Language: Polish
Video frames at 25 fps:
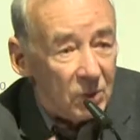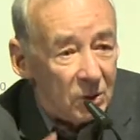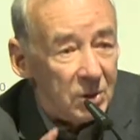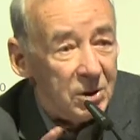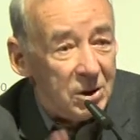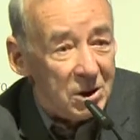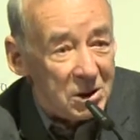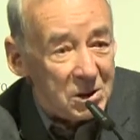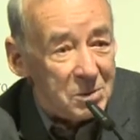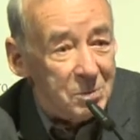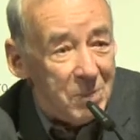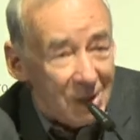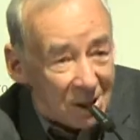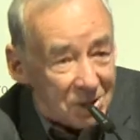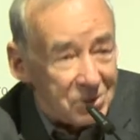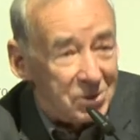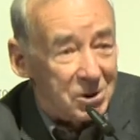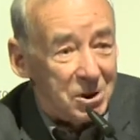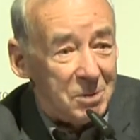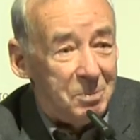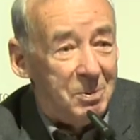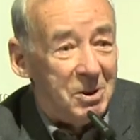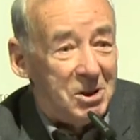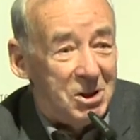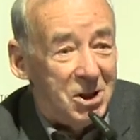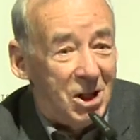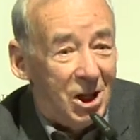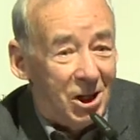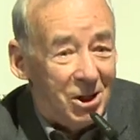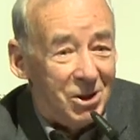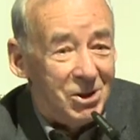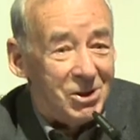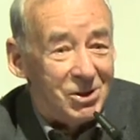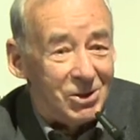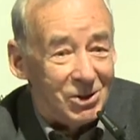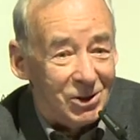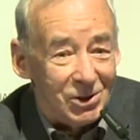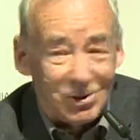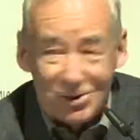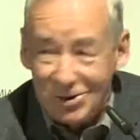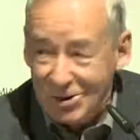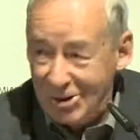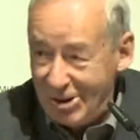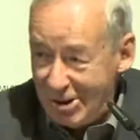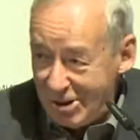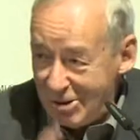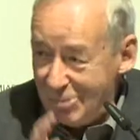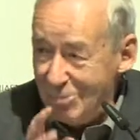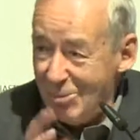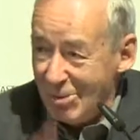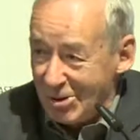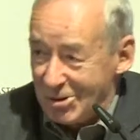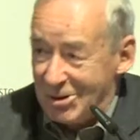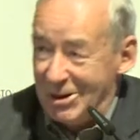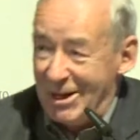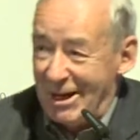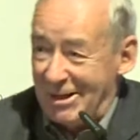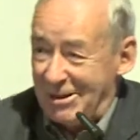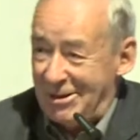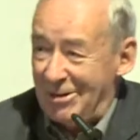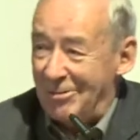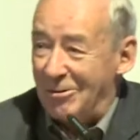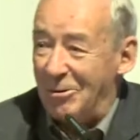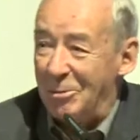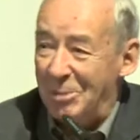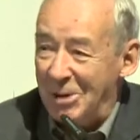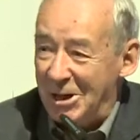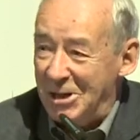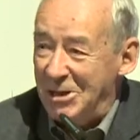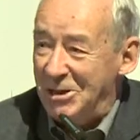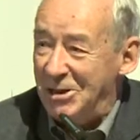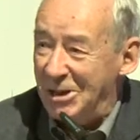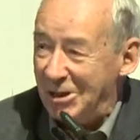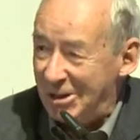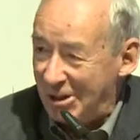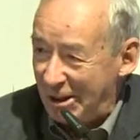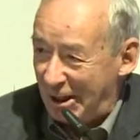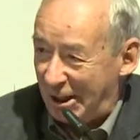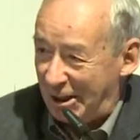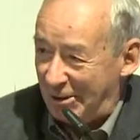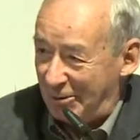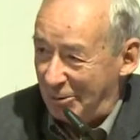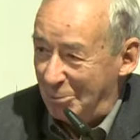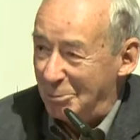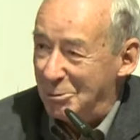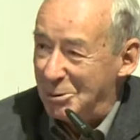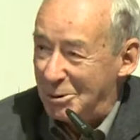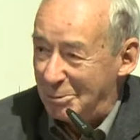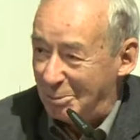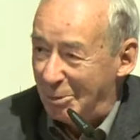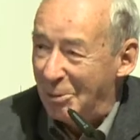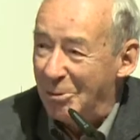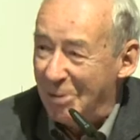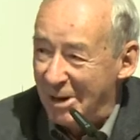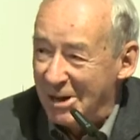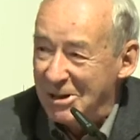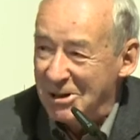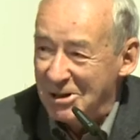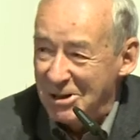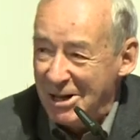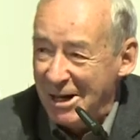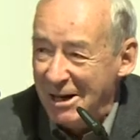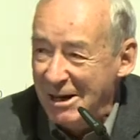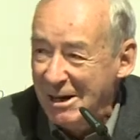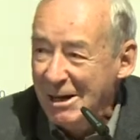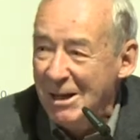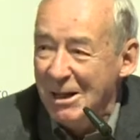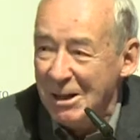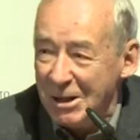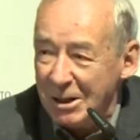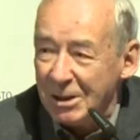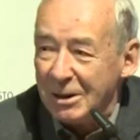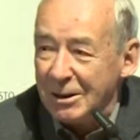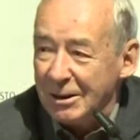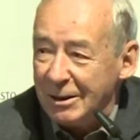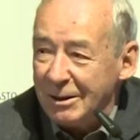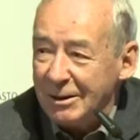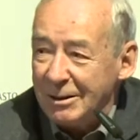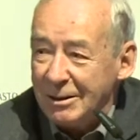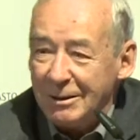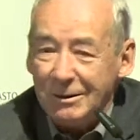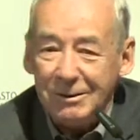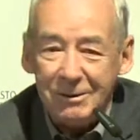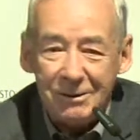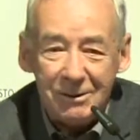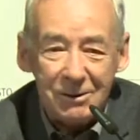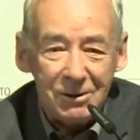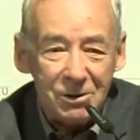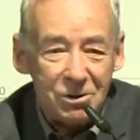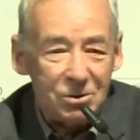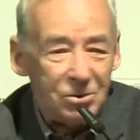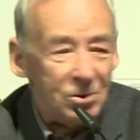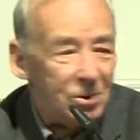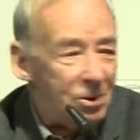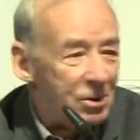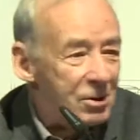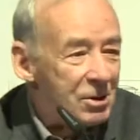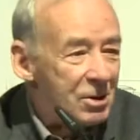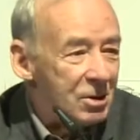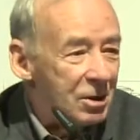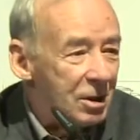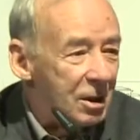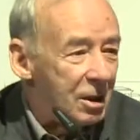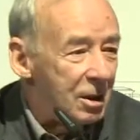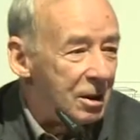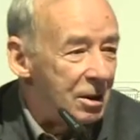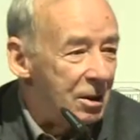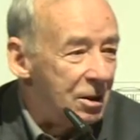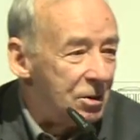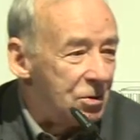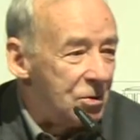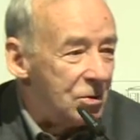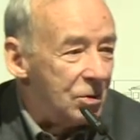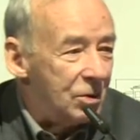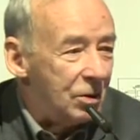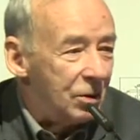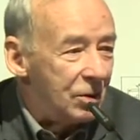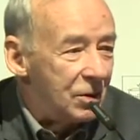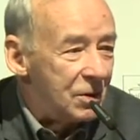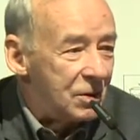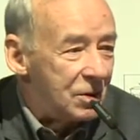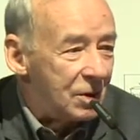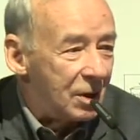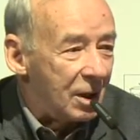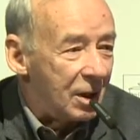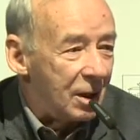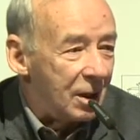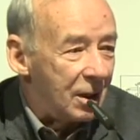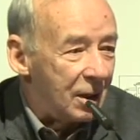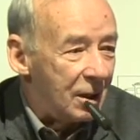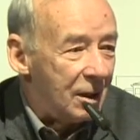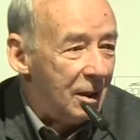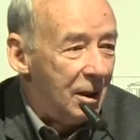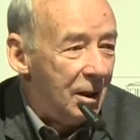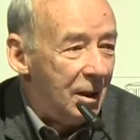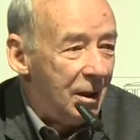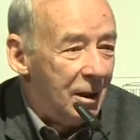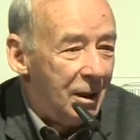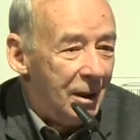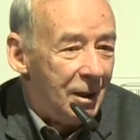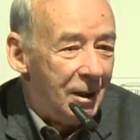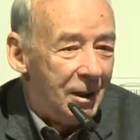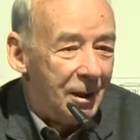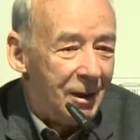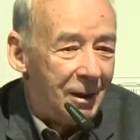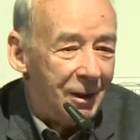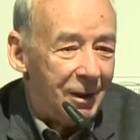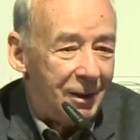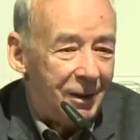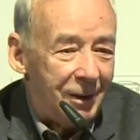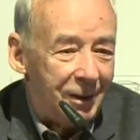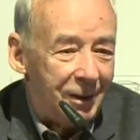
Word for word: jest bardzo specjalistyczny i można sobie wyobrazić takie archiwum społeczne żujących, żujących e, e,